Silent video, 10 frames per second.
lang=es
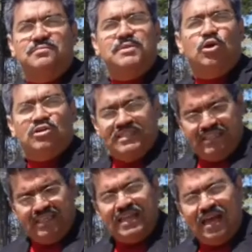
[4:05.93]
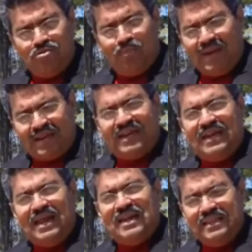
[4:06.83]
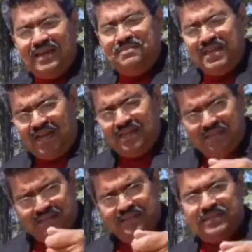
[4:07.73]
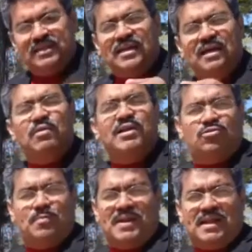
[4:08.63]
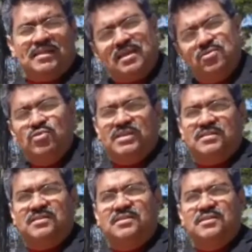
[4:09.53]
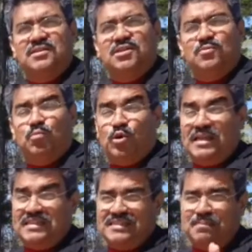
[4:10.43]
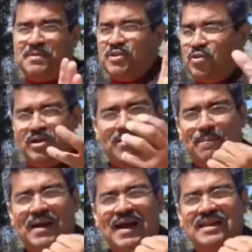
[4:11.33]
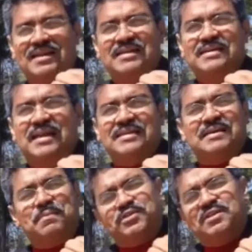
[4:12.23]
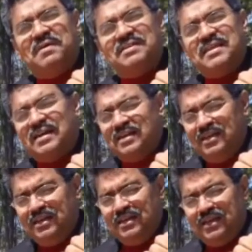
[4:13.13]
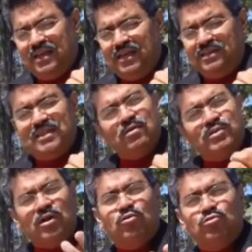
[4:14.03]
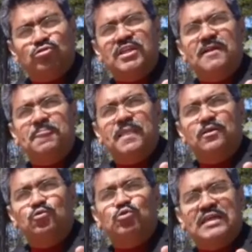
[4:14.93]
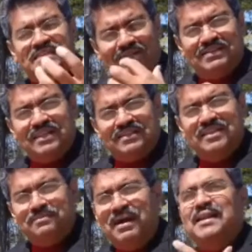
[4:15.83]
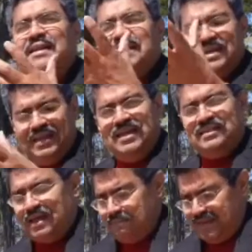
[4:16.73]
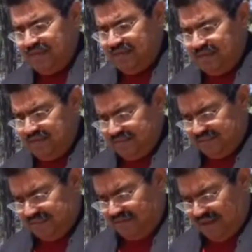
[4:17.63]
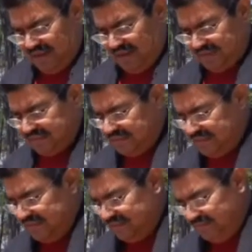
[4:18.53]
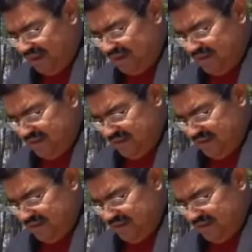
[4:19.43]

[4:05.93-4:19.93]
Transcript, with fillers: Mejor si tiene algo para regalarle, diga, mira, te regalo esto para que te ayudes. Porque si esa persona no le va a pagar, esa persona va a estar en deuda con usted y usted se va a sentir mal él también se va a sentir mal.